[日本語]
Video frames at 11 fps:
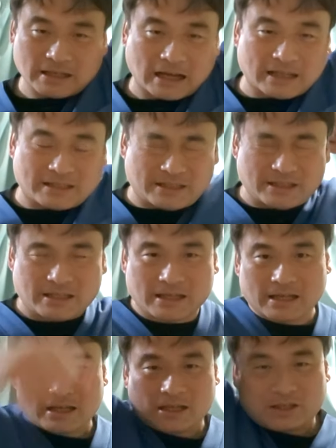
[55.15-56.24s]
8、
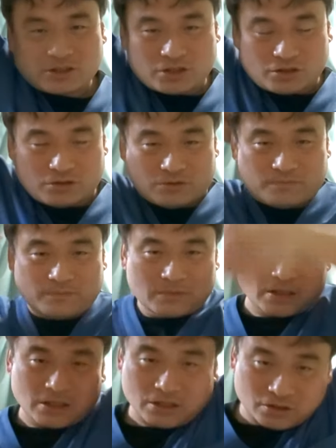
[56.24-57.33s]
9、
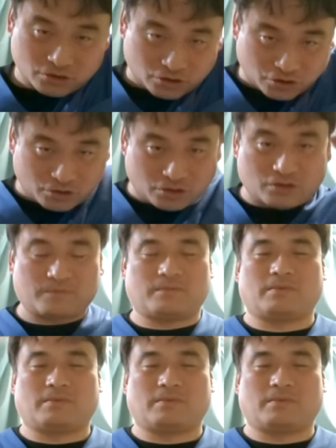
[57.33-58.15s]
10。